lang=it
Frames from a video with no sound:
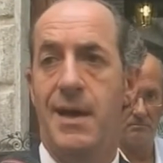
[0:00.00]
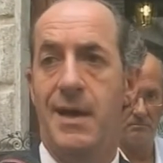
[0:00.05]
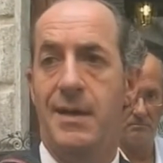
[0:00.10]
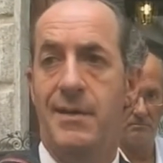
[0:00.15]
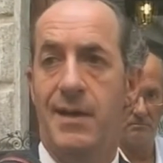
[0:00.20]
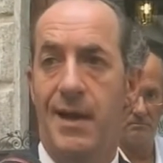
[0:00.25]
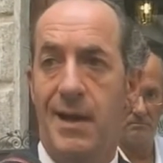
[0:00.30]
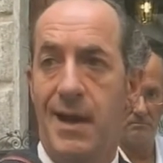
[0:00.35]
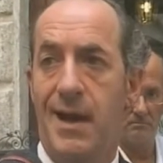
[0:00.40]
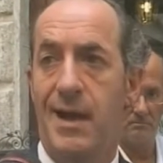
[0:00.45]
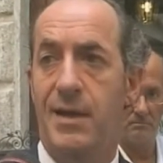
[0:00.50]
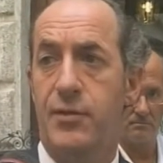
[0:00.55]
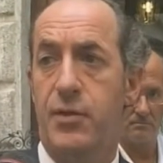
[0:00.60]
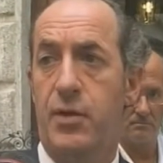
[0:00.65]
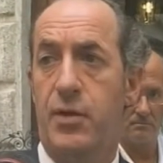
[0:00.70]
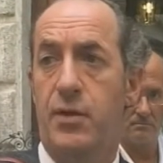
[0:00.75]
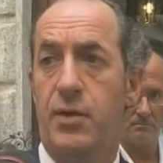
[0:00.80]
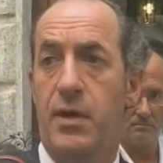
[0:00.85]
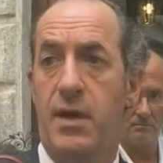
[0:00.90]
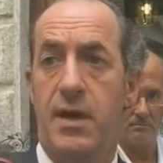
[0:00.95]

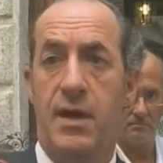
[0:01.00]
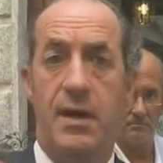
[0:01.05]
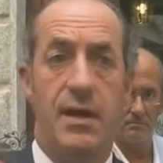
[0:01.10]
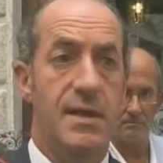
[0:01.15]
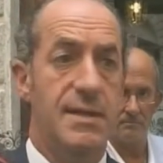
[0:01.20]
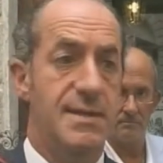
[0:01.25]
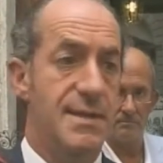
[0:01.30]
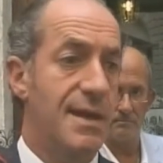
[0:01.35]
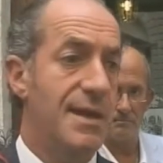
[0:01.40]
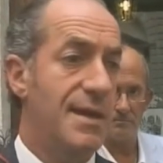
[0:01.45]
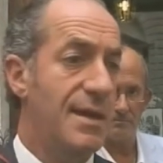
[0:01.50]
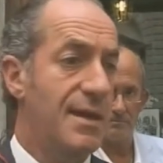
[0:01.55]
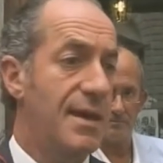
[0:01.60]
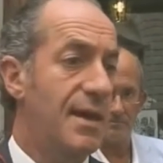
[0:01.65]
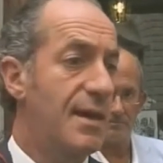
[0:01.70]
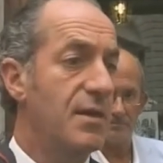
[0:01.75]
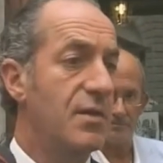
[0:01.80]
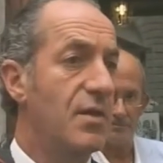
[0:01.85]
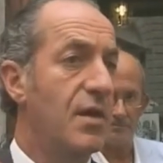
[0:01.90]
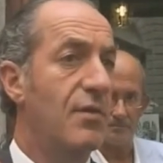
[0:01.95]
Dall'altro eh, si è anche
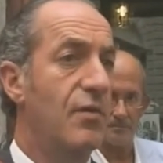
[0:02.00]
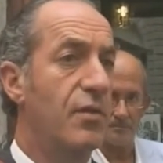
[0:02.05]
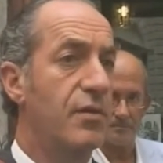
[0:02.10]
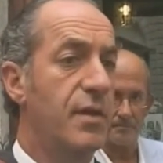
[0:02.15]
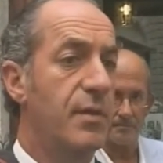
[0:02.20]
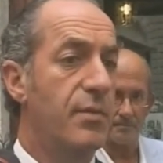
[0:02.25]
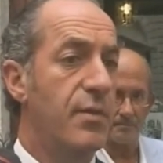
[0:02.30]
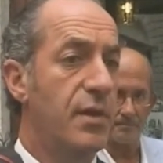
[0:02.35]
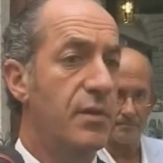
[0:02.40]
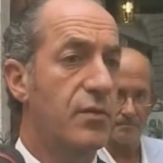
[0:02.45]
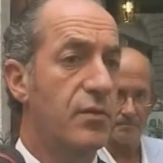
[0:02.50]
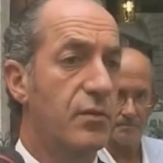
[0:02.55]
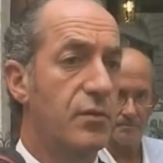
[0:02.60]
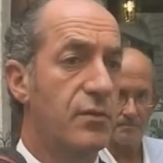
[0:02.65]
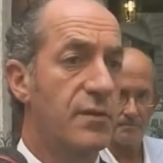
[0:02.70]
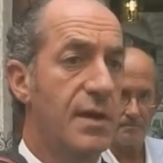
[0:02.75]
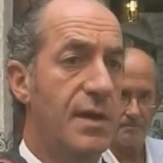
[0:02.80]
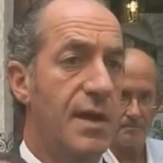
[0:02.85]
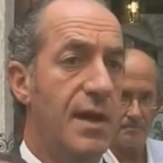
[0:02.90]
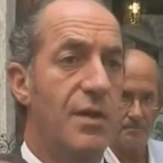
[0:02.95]
chiarito una volta per
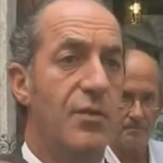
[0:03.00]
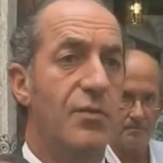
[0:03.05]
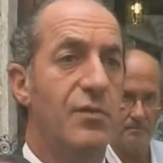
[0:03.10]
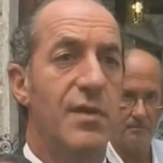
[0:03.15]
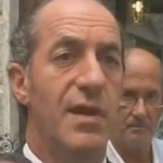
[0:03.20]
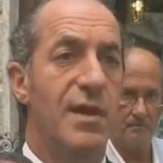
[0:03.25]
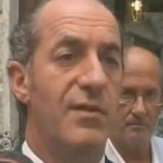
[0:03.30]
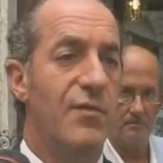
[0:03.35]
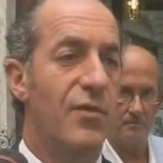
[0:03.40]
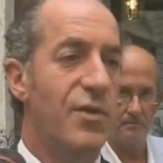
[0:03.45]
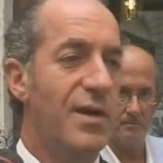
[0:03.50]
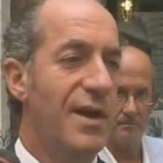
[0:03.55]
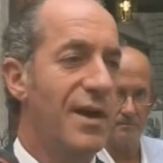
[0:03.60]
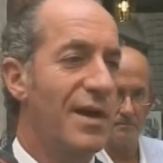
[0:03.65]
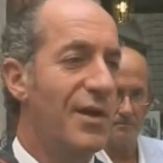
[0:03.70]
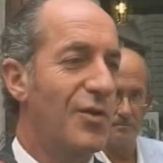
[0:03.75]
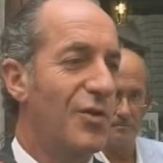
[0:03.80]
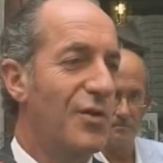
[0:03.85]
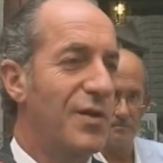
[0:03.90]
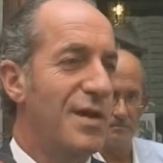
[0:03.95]
tutte che è inutile
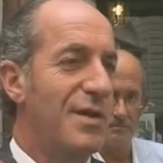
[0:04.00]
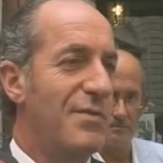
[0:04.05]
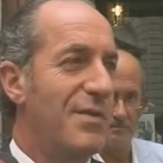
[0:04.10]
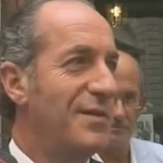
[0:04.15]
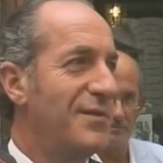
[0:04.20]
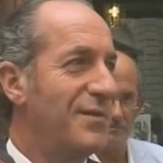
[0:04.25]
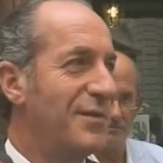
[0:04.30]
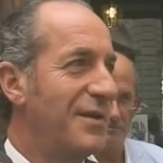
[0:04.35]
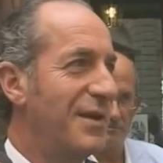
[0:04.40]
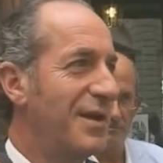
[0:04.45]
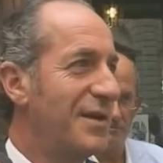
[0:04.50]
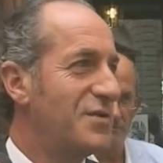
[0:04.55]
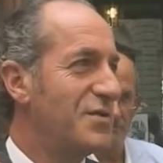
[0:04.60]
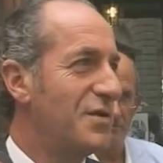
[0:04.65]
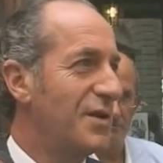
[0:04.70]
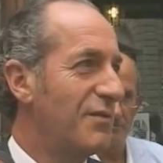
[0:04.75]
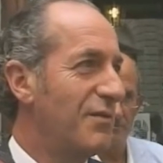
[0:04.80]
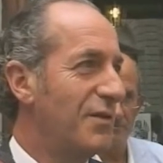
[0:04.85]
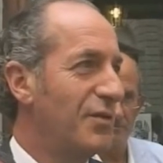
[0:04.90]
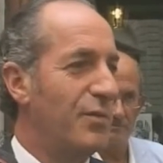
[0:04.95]
invocare il coordinamento della
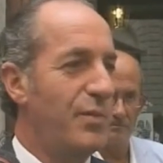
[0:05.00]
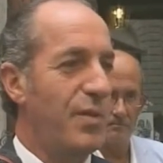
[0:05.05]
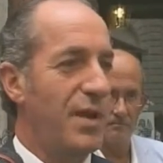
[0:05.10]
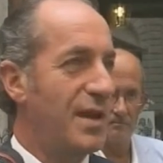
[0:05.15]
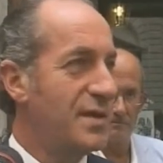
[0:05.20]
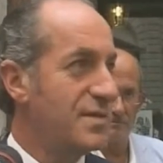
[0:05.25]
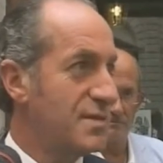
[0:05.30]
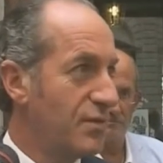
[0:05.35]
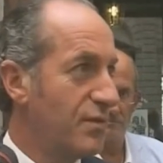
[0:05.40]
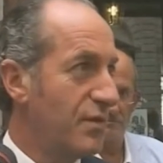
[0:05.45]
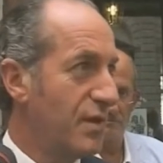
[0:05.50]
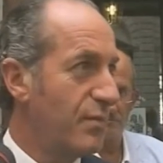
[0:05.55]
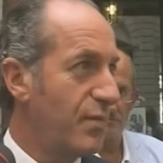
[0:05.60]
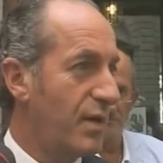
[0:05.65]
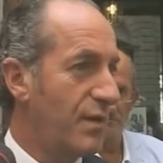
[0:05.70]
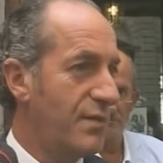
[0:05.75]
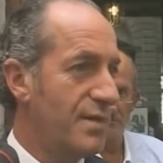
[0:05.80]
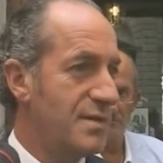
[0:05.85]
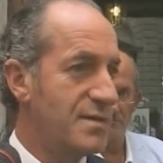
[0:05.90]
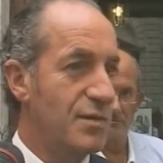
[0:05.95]
Regione quando per legge non è
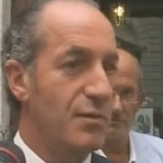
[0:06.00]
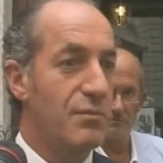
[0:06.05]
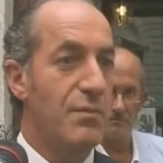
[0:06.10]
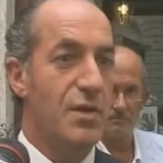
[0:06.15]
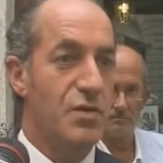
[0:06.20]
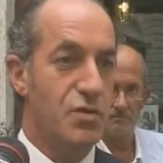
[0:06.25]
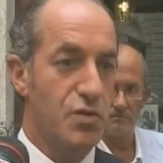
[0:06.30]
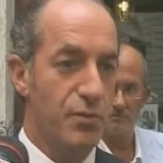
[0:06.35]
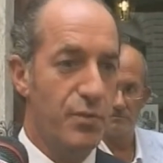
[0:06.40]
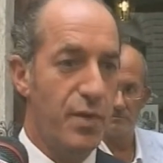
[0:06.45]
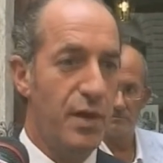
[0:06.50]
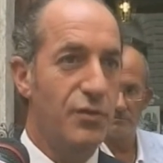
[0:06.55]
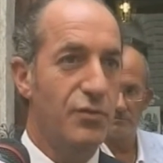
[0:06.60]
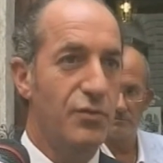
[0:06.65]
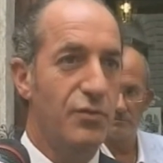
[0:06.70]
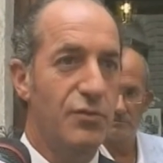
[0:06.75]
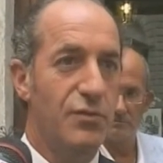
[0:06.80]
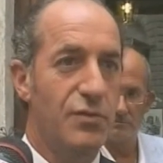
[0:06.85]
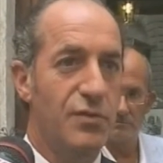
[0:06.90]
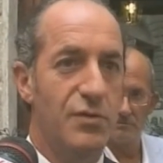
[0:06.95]
previsto, ma
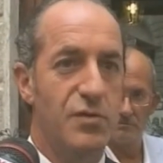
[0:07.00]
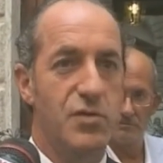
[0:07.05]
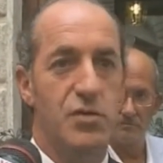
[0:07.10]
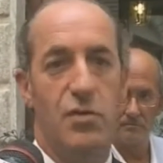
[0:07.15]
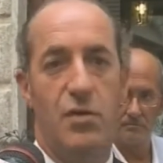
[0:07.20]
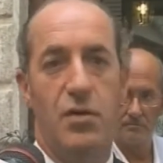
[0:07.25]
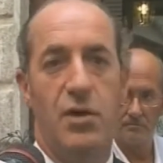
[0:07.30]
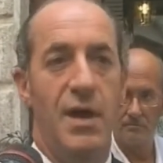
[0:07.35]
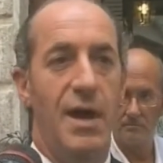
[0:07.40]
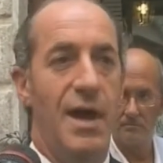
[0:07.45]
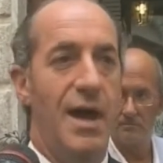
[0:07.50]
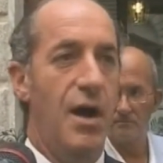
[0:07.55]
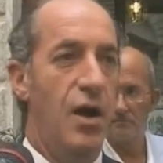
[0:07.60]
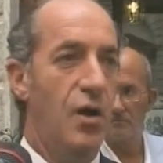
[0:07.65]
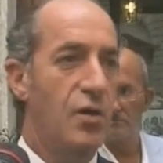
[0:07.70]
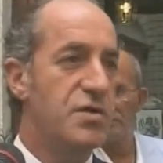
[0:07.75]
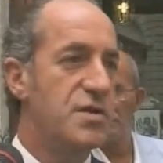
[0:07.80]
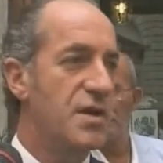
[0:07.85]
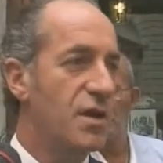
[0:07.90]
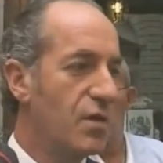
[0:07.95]
soprattutto sono
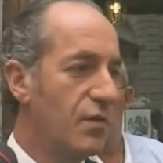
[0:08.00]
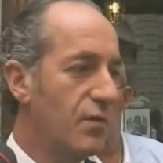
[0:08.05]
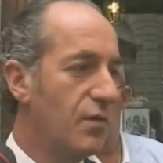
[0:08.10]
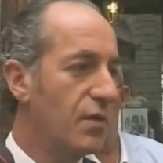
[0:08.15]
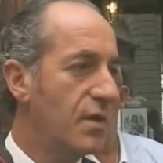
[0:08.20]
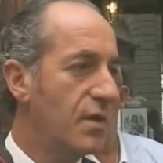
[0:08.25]
oggi a,